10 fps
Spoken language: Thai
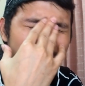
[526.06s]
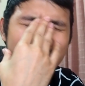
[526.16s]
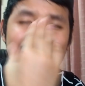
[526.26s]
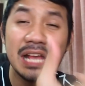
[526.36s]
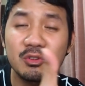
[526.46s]
อะไร
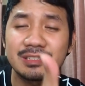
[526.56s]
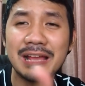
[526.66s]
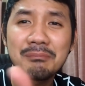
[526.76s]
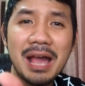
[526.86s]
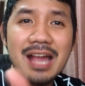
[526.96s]
ที่น่าจด
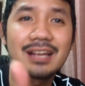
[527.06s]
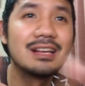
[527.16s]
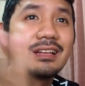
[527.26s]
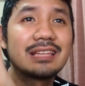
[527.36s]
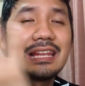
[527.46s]
จำมาก
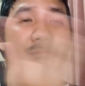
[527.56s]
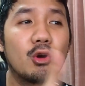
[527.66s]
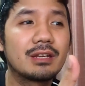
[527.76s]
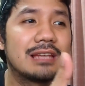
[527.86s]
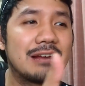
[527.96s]
แต่ในบ
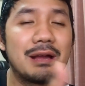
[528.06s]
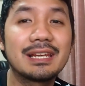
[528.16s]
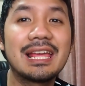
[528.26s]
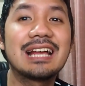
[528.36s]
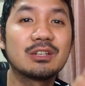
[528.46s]
ทหนังภาค
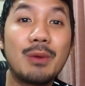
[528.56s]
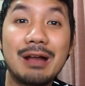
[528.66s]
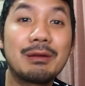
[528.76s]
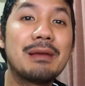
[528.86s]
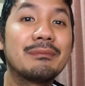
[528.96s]
นี้อาจจะวาง
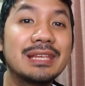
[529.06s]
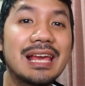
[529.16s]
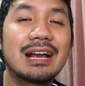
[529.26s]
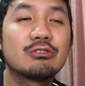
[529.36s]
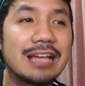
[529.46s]
ไว้แบบนี้แห
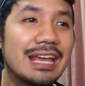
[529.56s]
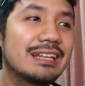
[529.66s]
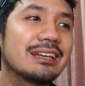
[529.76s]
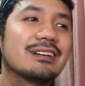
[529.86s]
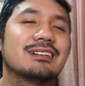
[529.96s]
ละเข้าใจ
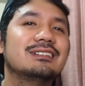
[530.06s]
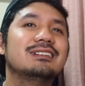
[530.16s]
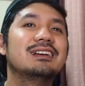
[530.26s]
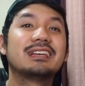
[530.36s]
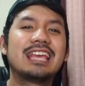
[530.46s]
แต่ก็คือ
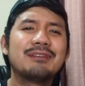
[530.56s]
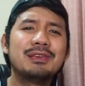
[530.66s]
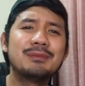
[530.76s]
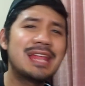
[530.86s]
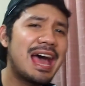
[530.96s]
เคมี
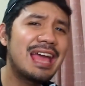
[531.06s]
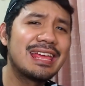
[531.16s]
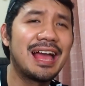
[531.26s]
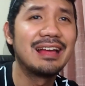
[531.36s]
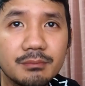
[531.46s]
ไม่ได้
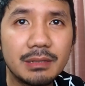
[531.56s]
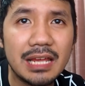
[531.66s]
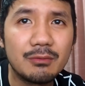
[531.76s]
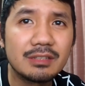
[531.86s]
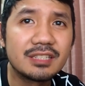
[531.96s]
อ่ะเป็น
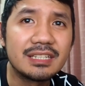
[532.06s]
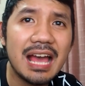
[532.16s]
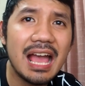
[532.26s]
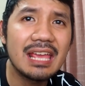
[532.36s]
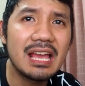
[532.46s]
อันว่าเสีย
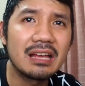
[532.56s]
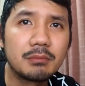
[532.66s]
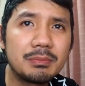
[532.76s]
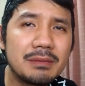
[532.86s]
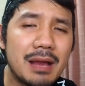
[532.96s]
ดายอ่ะ
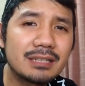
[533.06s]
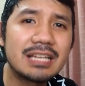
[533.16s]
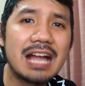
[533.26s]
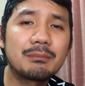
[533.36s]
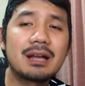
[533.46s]
มันมีบาง
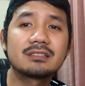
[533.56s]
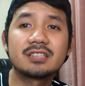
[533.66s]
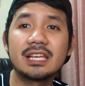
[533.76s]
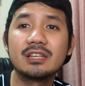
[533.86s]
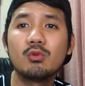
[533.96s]
ฉากบาง
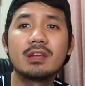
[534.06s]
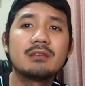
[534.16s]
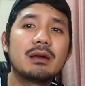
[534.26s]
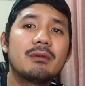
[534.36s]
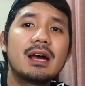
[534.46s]
ซีนด้วยที่
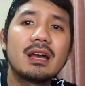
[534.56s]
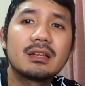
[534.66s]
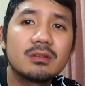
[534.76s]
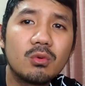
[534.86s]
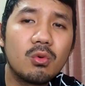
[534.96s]
แบบว่า
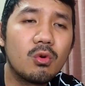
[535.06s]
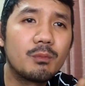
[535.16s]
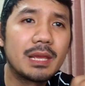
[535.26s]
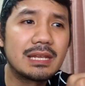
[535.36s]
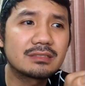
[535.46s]
โอ้โห
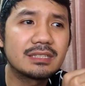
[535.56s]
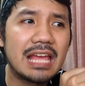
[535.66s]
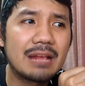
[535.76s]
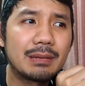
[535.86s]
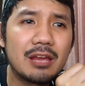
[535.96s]
เปลี่ยนนักแสด
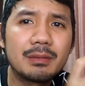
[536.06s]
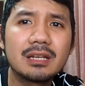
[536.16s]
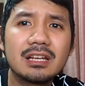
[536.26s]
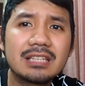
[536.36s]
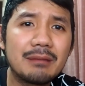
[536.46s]
งไปแล้วมันก็
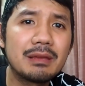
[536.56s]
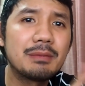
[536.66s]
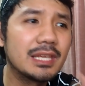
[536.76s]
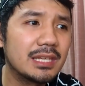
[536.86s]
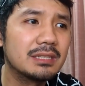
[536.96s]
เลยทำให้
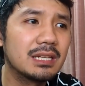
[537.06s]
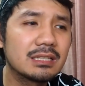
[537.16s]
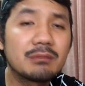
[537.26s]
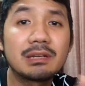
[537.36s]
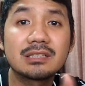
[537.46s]
ไม่อินนะ
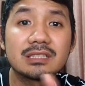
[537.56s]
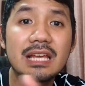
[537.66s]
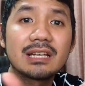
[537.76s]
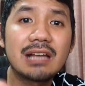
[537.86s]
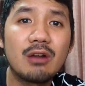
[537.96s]
ถ้าเป็นนักแสด
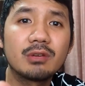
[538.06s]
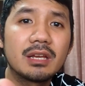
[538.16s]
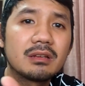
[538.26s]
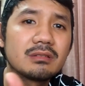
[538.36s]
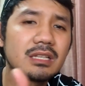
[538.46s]
งเก่าเนี่
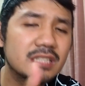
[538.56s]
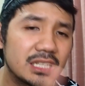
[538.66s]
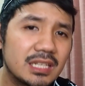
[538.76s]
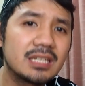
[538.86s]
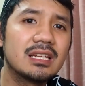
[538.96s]
ยน่าจะ
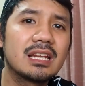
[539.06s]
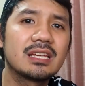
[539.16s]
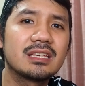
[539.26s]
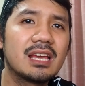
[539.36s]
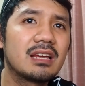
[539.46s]
อินอะไรอ
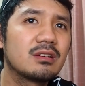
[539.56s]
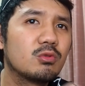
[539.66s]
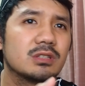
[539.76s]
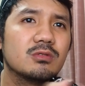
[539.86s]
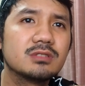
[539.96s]
ย่างเงี้ยคุ
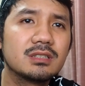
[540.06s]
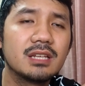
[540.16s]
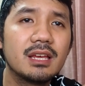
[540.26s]
ณจะรู้สึกเลย